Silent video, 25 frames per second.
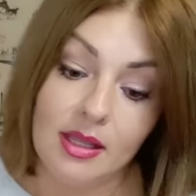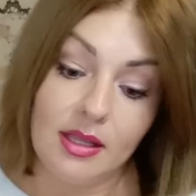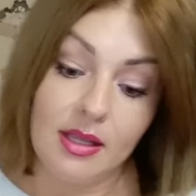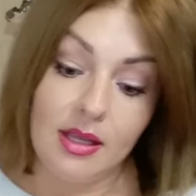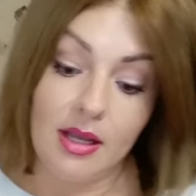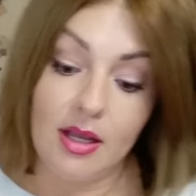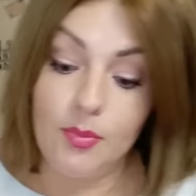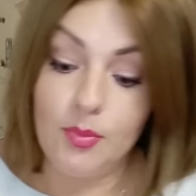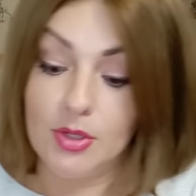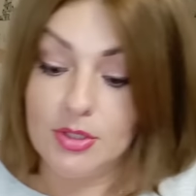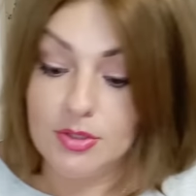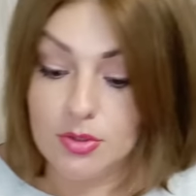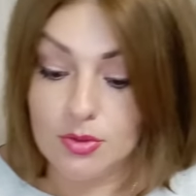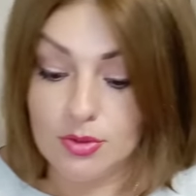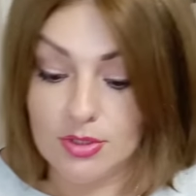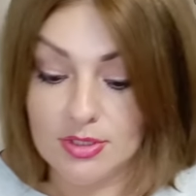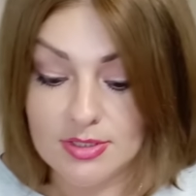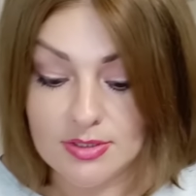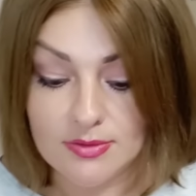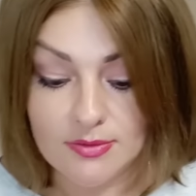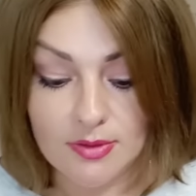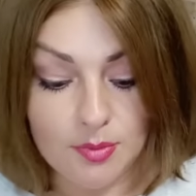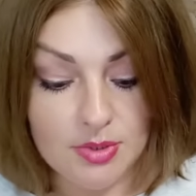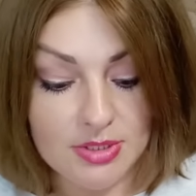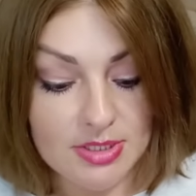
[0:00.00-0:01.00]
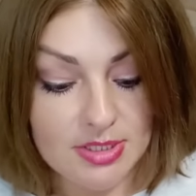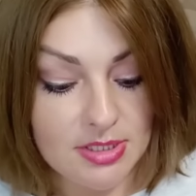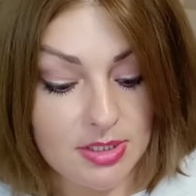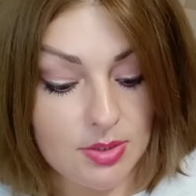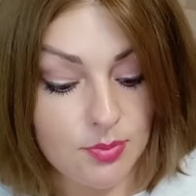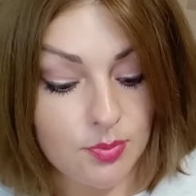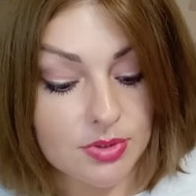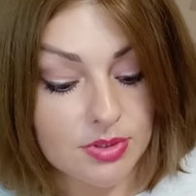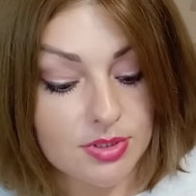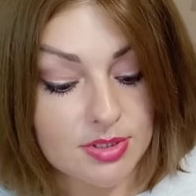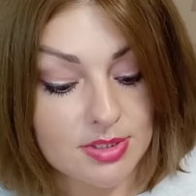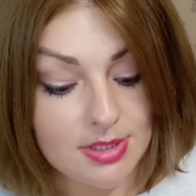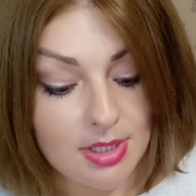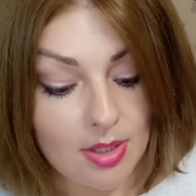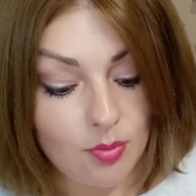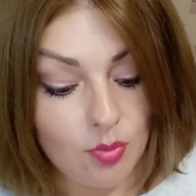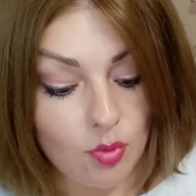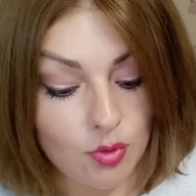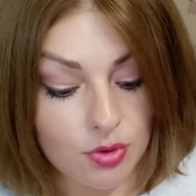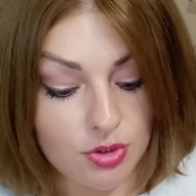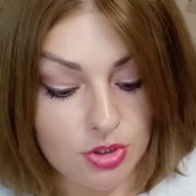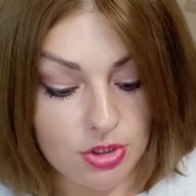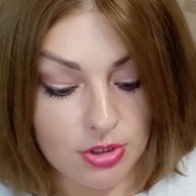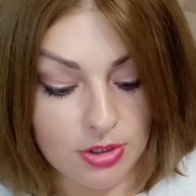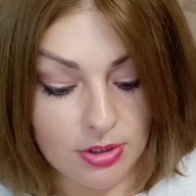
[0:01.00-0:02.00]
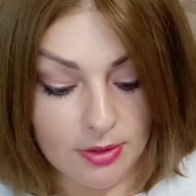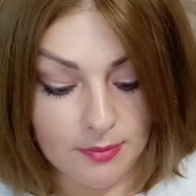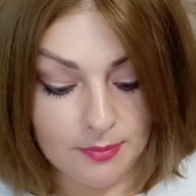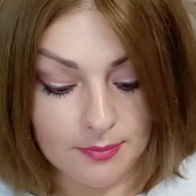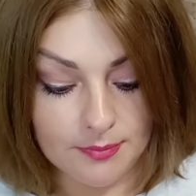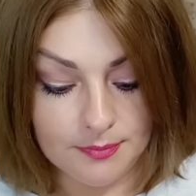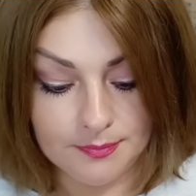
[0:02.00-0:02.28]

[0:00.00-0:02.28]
Опять у нас с вами zip замочек